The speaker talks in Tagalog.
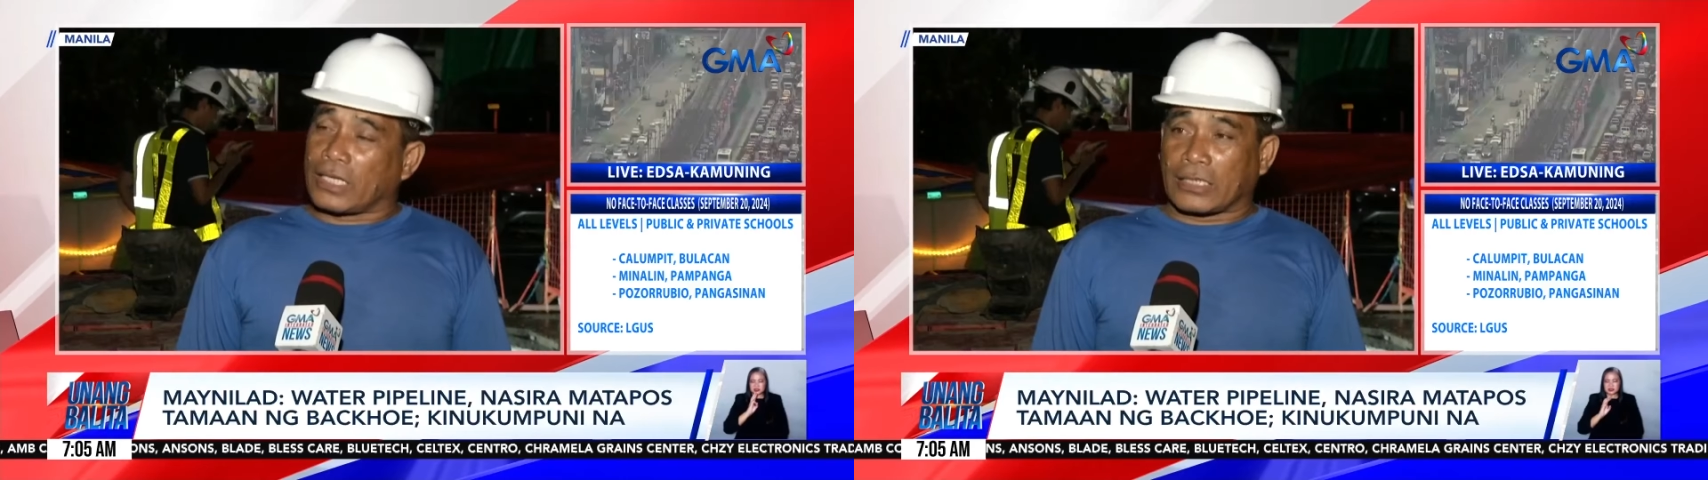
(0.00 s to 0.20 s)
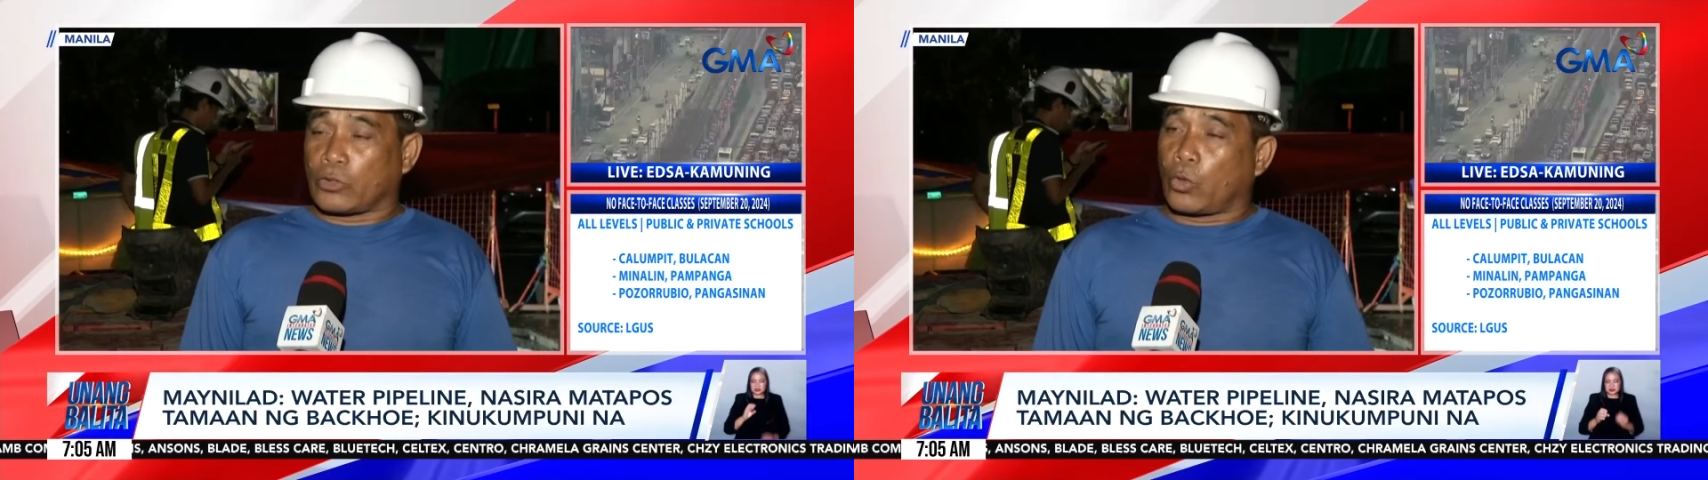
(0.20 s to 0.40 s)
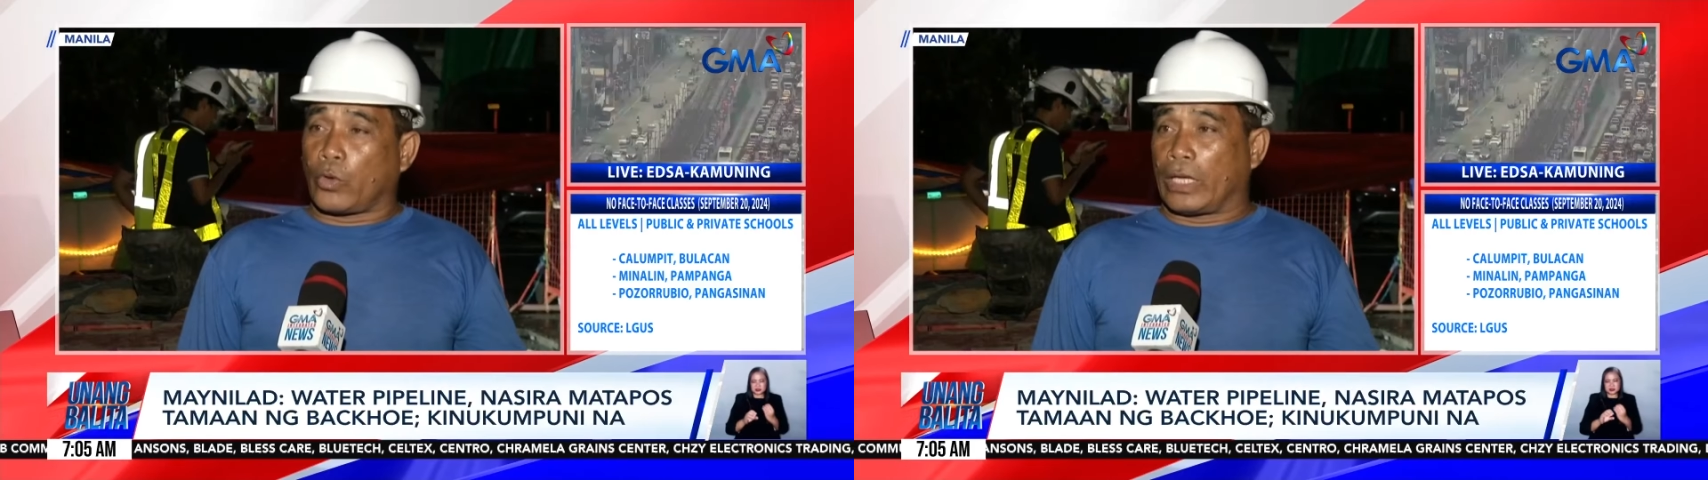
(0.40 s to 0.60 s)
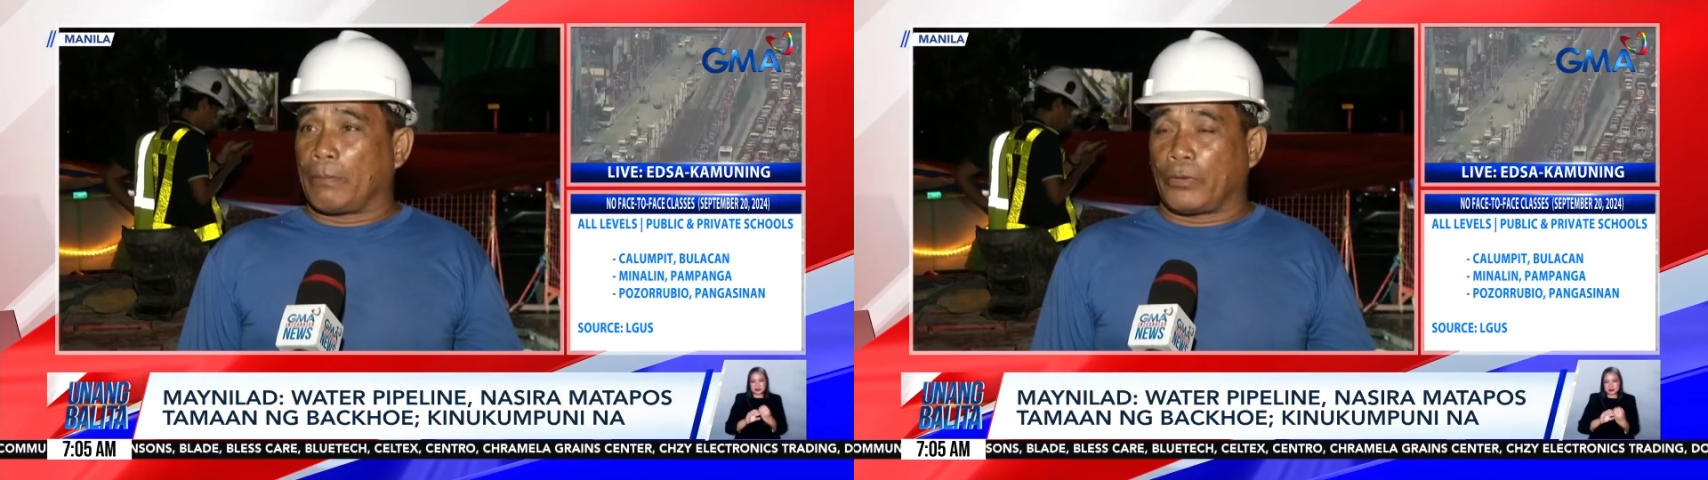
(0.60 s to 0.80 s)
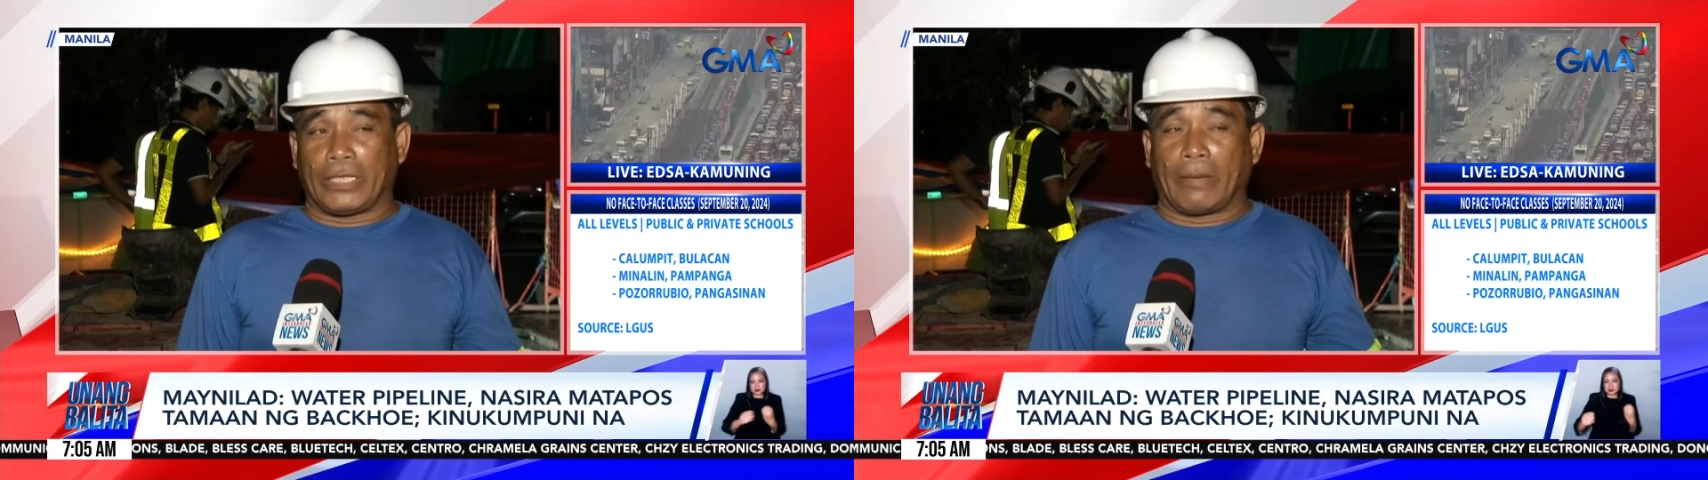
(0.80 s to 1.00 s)

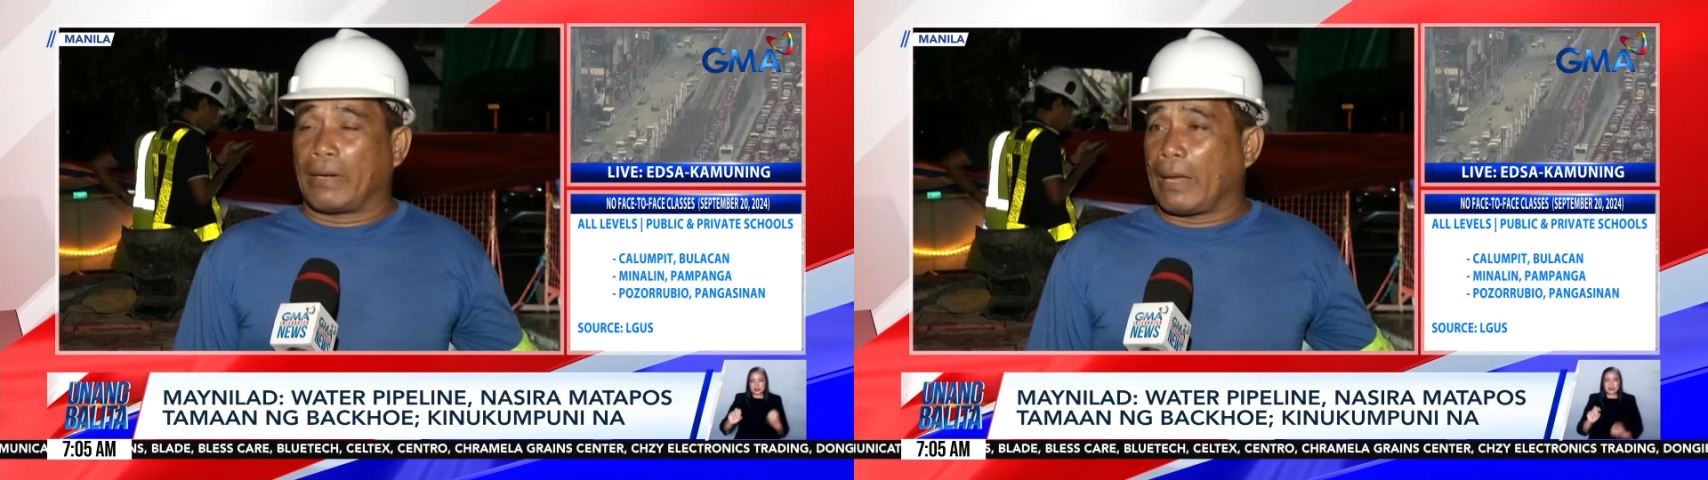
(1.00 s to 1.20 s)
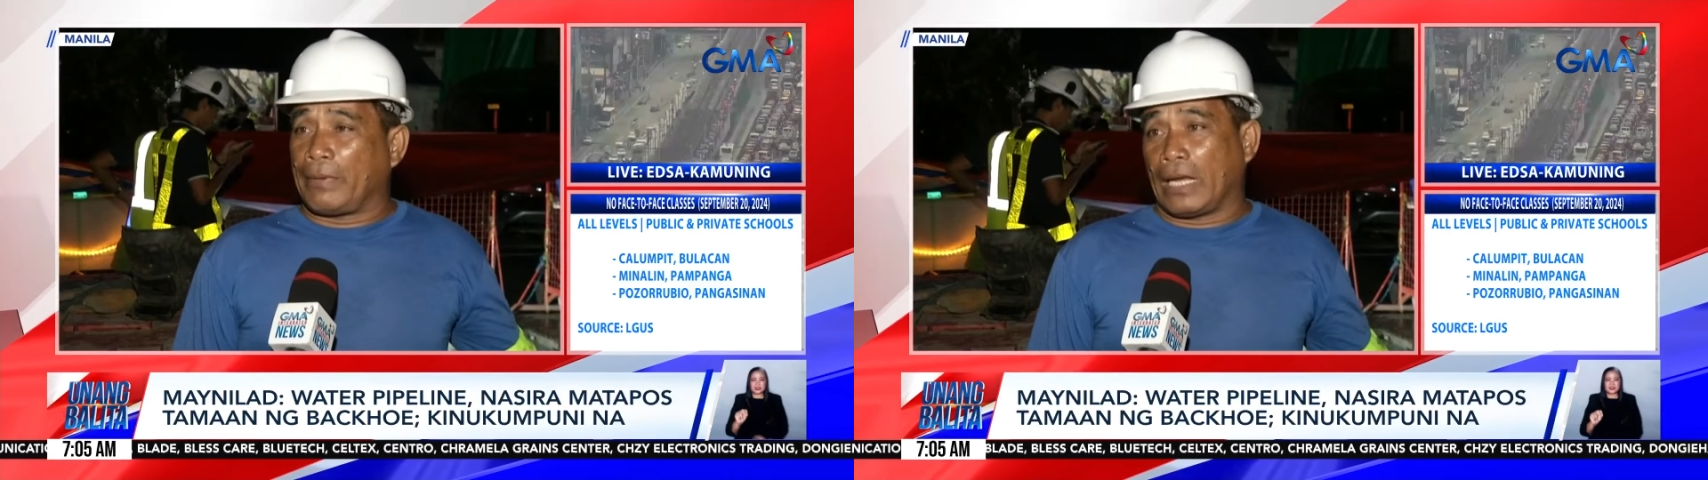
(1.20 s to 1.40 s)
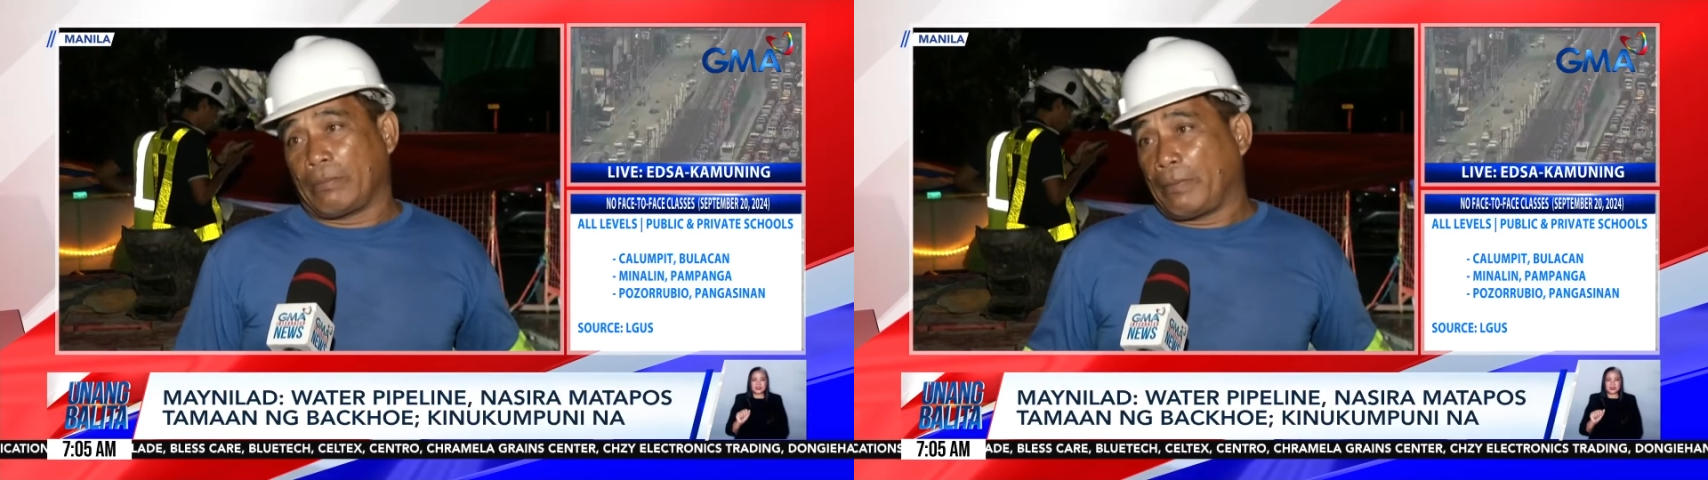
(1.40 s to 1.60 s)
kasalukuyan po, hindi naman namin alam